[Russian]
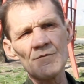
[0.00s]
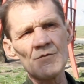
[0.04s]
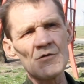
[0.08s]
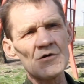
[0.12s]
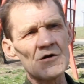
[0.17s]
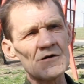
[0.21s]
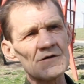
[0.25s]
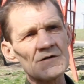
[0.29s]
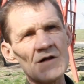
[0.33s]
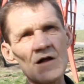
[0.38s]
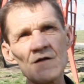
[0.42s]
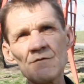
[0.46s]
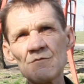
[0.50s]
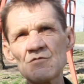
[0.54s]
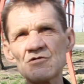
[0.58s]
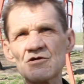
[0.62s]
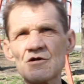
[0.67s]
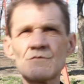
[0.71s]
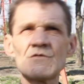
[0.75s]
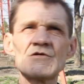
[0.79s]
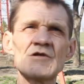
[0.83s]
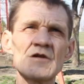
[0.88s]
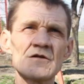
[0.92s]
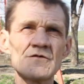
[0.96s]
Перед
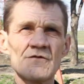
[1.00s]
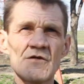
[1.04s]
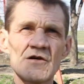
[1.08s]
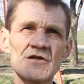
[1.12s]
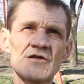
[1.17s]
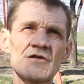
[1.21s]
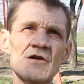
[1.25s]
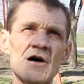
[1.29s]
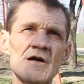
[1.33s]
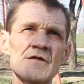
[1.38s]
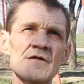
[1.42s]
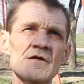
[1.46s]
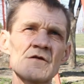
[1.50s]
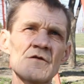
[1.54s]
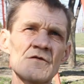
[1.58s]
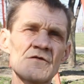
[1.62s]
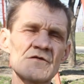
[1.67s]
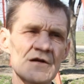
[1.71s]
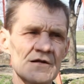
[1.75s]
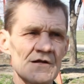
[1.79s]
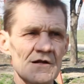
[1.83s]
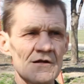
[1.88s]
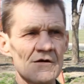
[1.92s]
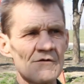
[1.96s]
кладбищем эти два танка в
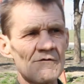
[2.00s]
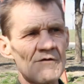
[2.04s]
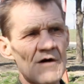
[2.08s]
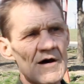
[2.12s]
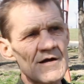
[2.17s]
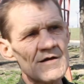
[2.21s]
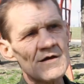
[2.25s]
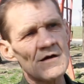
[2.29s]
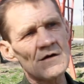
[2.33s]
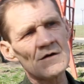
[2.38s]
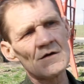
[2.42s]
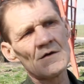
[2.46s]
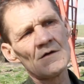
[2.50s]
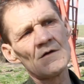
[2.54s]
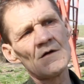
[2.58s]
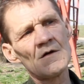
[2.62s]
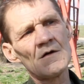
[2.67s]
котловане.